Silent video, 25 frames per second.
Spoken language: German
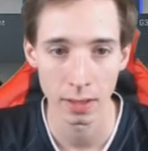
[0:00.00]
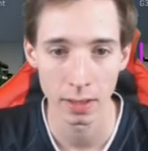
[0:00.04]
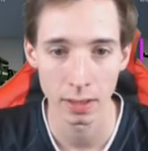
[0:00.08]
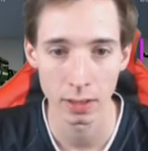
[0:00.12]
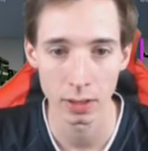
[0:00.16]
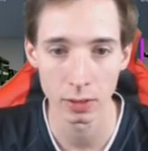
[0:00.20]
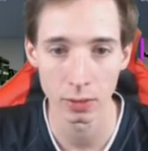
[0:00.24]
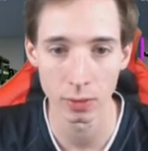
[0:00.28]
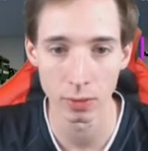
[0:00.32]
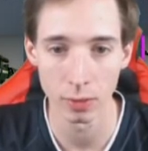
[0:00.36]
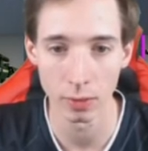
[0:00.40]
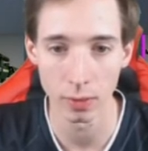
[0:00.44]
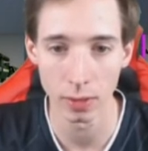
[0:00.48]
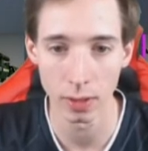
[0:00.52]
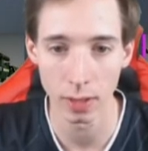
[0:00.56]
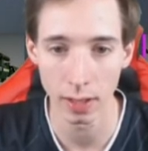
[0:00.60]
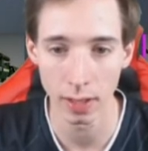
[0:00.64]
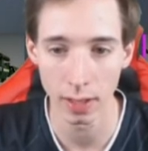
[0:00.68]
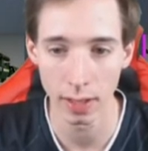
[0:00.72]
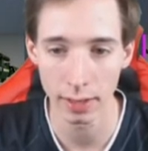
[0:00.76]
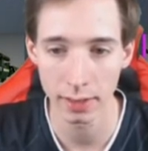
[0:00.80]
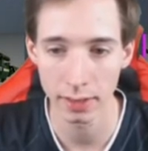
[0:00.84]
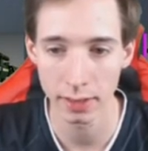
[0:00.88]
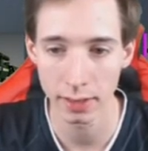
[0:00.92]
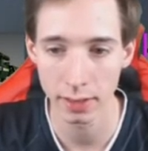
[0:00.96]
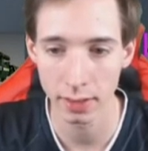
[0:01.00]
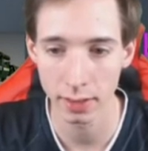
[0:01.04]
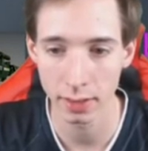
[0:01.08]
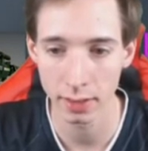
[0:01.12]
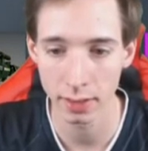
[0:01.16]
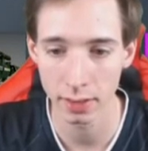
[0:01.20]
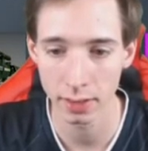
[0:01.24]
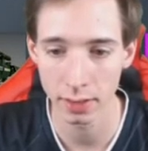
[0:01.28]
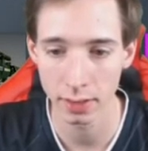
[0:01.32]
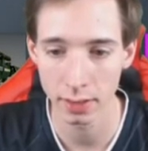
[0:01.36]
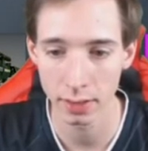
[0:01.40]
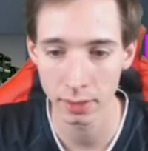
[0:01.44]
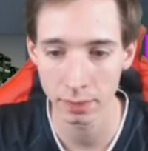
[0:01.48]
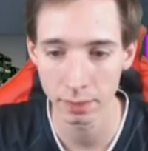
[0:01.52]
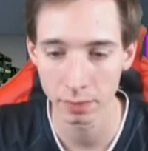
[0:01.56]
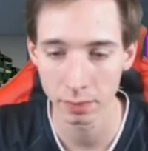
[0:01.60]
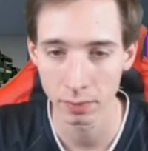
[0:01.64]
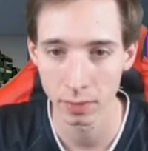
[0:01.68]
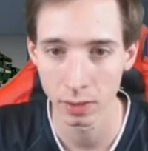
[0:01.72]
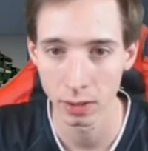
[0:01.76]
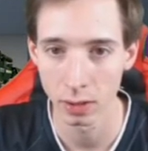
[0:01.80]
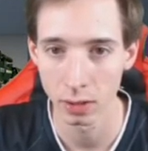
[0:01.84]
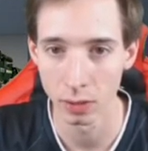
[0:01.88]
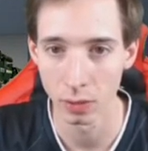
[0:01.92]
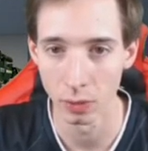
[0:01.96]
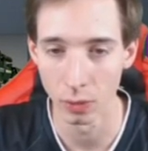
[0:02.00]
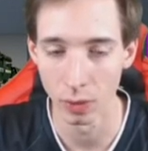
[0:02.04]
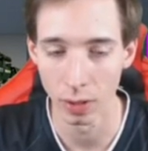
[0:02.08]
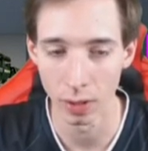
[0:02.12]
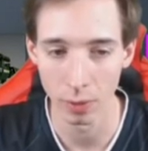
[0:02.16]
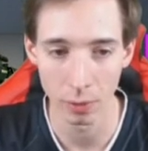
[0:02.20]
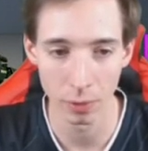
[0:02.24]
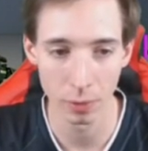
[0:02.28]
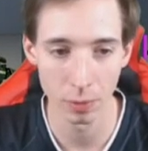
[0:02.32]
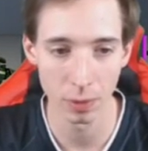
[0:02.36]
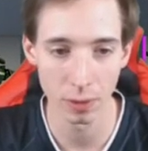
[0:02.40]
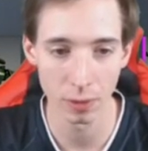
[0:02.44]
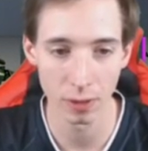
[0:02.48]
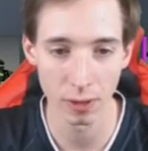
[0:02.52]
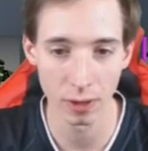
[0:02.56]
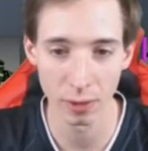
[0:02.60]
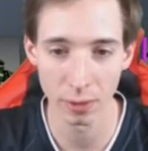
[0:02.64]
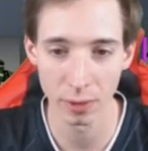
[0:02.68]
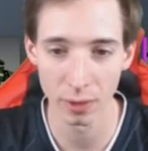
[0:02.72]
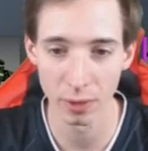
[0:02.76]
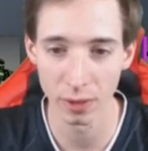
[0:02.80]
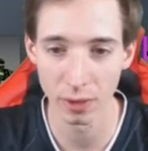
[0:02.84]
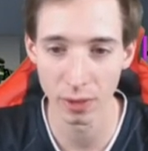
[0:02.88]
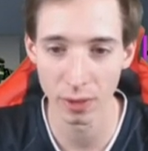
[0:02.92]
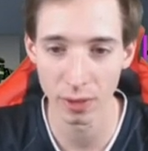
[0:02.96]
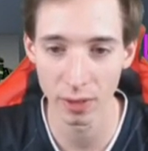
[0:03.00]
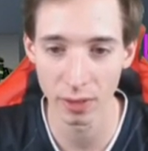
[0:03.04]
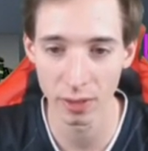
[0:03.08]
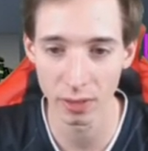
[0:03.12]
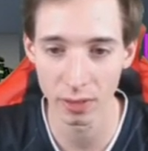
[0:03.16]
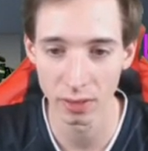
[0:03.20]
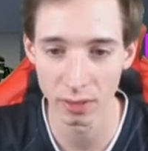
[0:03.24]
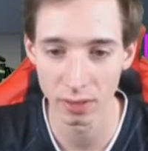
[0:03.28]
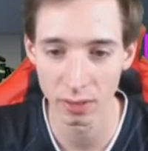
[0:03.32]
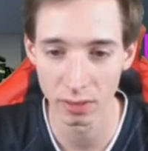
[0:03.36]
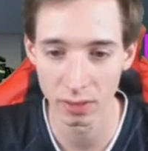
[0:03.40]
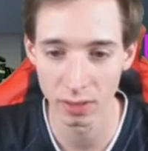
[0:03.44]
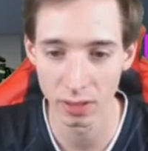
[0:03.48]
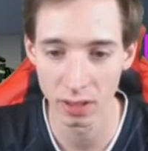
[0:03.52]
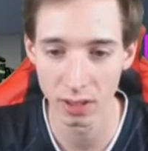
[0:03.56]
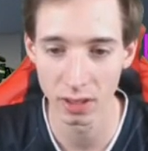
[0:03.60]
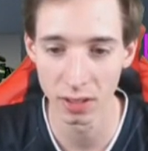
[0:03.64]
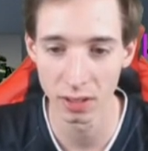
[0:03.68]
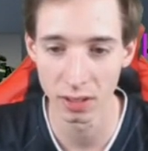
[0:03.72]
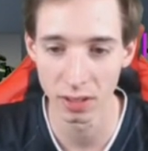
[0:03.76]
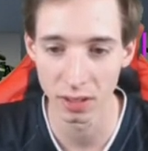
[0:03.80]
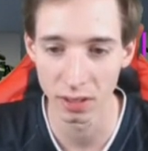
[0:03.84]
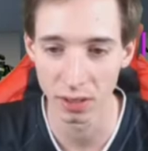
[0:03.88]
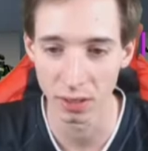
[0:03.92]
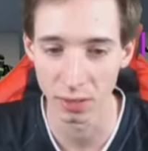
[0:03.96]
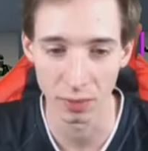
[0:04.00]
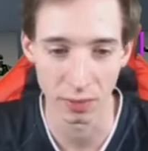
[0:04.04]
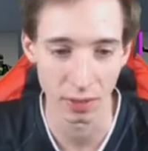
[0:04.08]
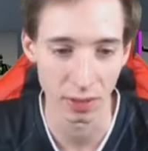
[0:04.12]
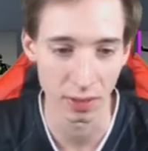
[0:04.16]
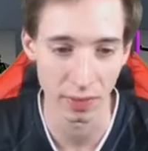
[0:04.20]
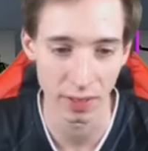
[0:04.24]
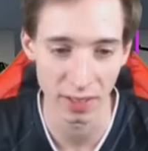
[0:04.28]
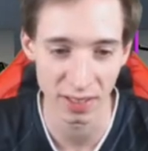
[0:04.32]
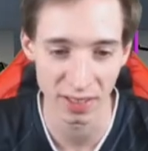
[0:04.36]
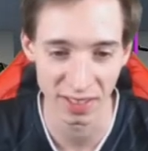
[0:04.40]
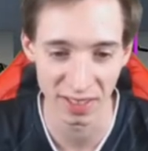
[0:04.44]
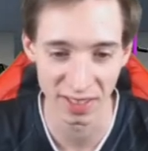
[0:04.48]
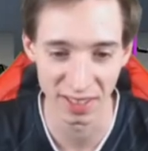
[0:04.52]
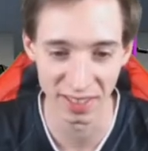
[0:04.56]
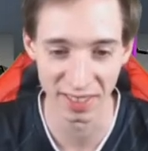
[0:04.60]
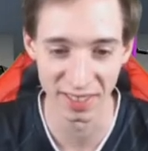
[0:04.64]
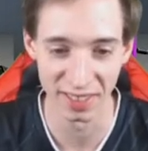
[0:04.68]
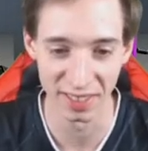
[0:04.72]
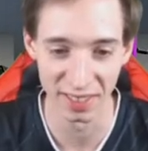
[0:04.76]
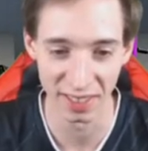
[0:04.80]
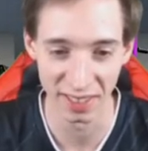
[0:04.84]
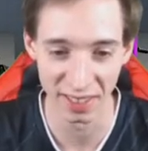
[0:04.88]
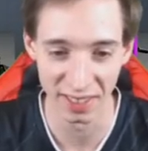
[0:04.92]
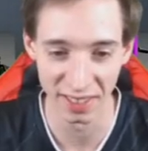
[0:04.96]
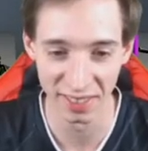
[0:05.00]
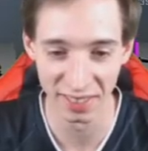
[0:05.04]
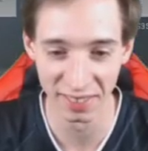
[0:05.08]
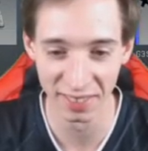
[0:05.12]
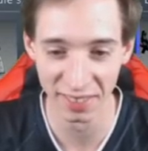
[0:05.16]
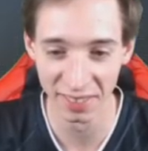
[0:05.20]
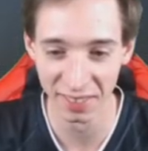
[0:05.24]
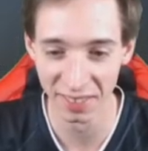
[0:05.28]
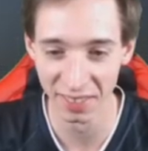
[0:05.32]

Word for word: So, letzte Kiste. Oder habe ich mir, glaube ich, nur neun Keys gekauft? Ich weiß es jetzt nicht.